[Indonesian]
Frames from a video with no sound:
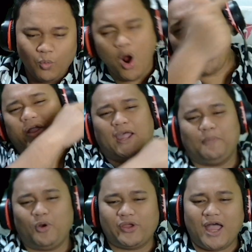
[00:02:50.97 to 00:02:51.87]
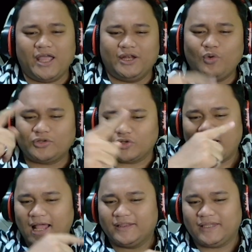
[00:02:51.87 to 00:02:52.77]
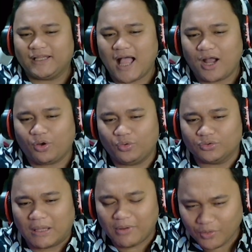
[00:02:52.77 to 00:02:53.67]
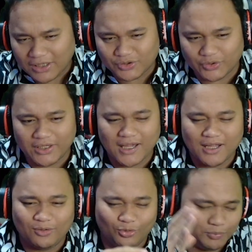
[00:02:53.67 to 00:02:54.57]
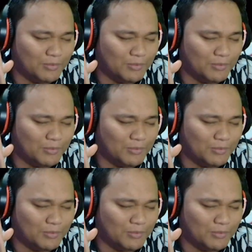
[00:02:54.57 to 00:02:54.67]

Oke bro ya ini gue sudah ganti ke akun utama gue cuy ya Untuk